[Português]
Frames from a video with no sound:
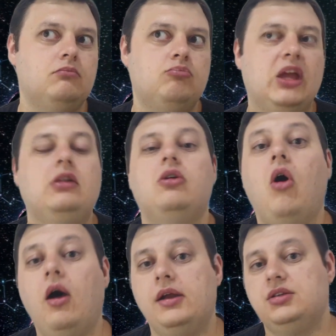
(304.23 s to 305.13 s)

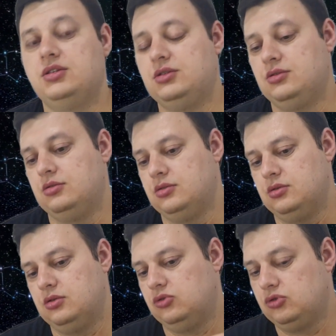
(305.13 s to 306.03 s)
melhor
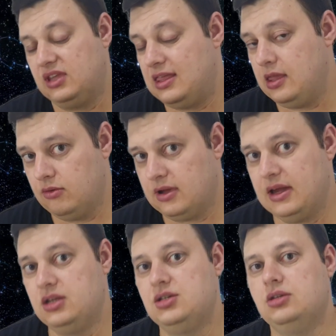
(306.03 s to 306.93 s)
do que eu
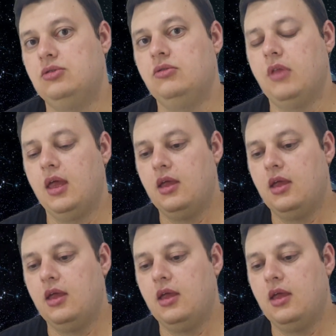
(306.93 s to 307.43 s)
acredito.